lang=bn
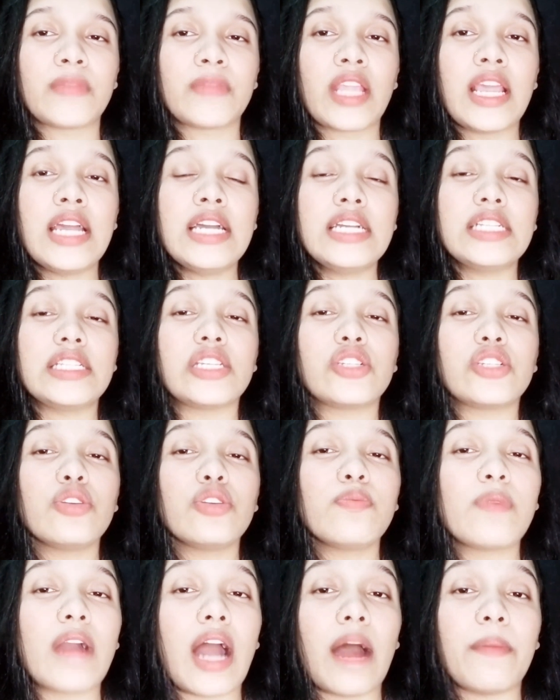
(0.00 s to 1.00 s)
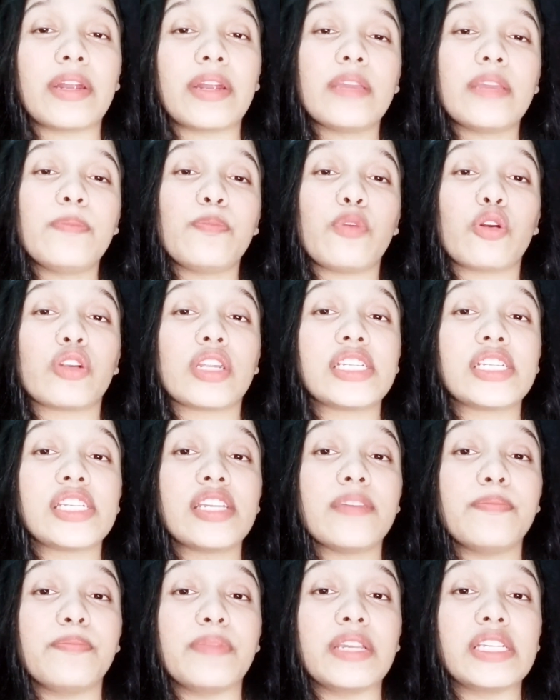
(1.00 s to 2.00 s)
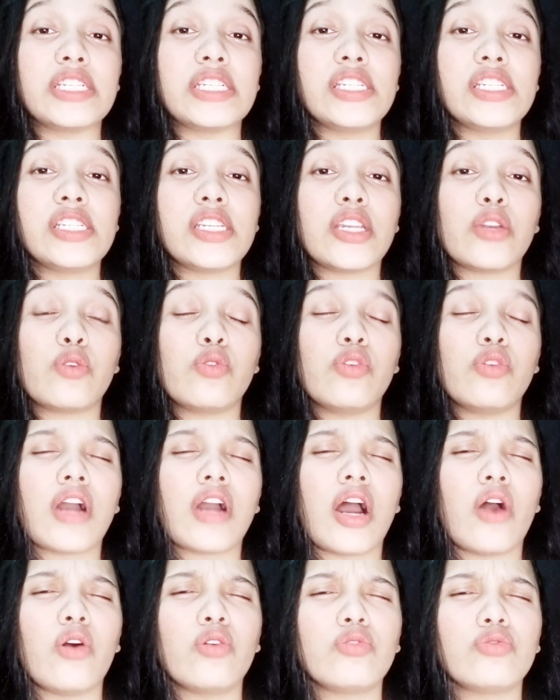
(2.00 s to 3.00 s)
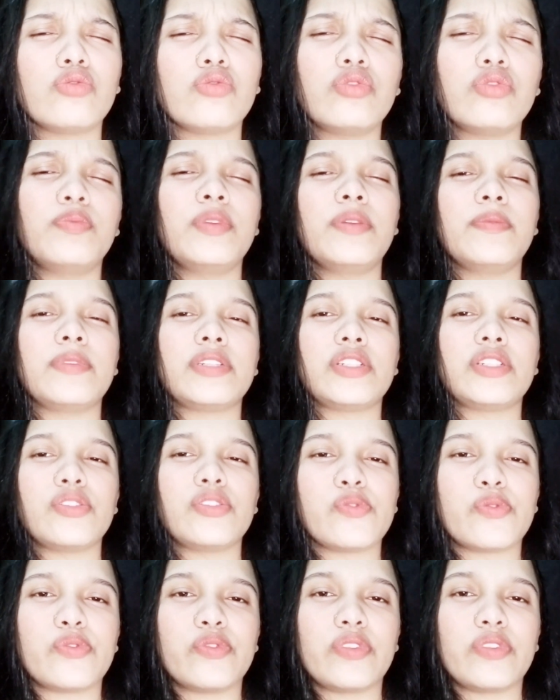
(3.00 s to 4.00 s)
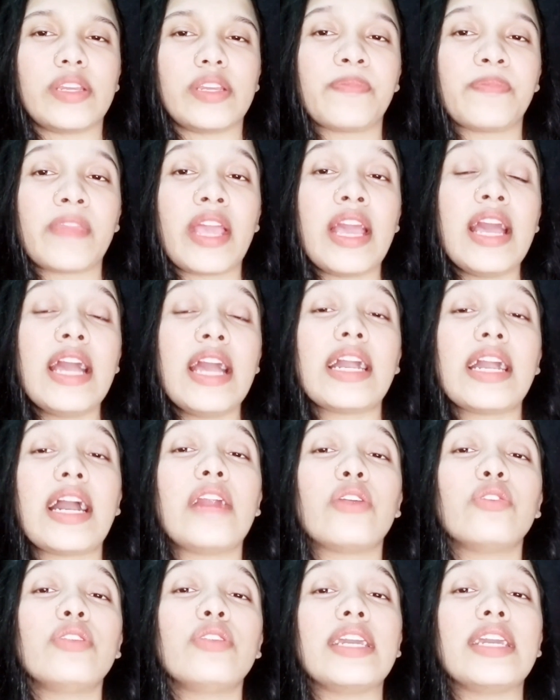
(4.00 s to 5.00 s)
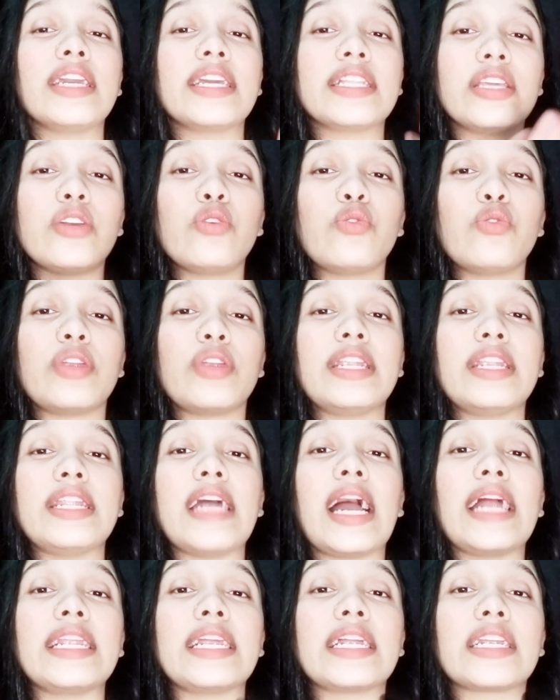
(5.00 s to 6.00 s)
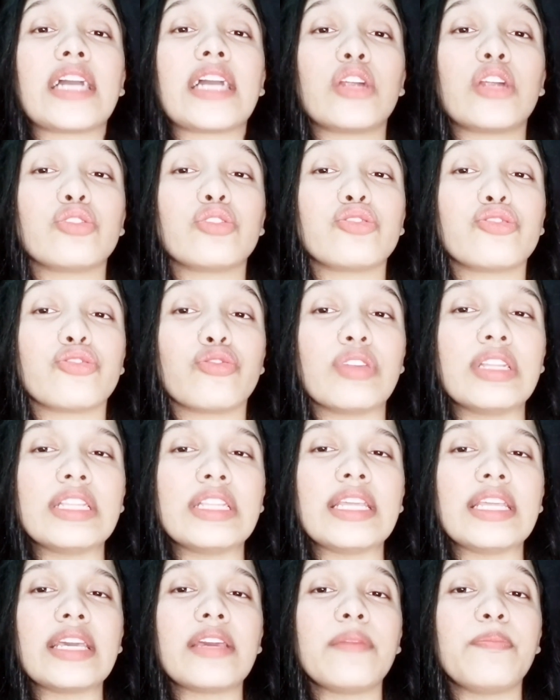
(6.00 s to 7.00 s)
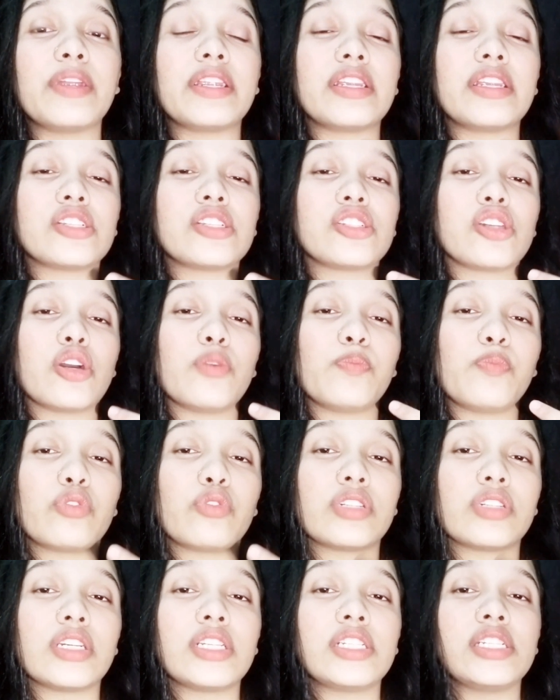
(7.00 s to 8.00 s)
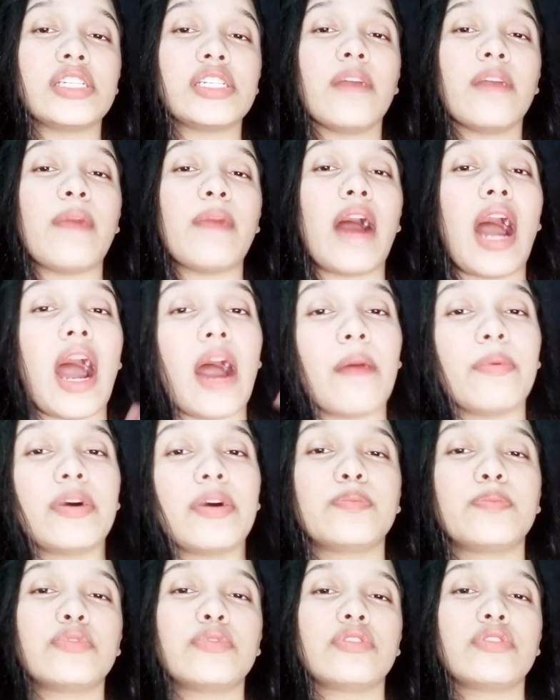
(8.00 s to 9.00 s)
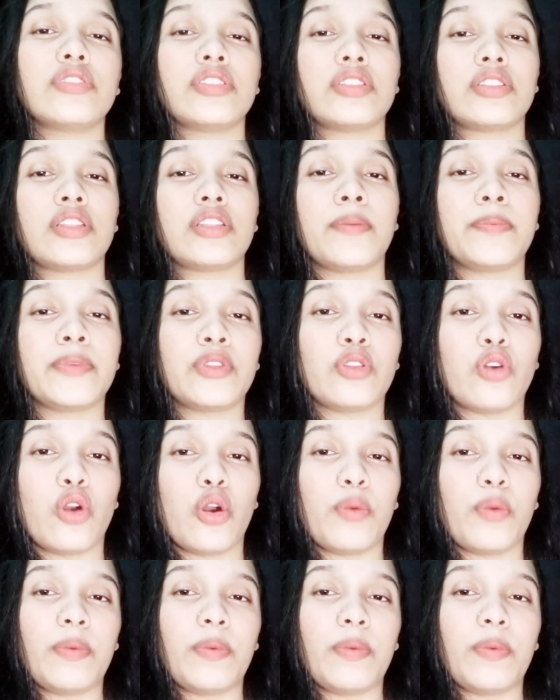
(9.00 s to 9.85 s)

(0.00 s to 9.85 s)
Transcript: যেসব খাবারে পটাশিয়াম বেশি সেগুলো খাওয়া খুবই বেশি জরুরি কারণ এতে করে ডায়রিয়ার কারণে শরীর থেকে বেরিয়ে যাওয়া পটাশিয়াম আবার পুনঃস্থাপিত হবে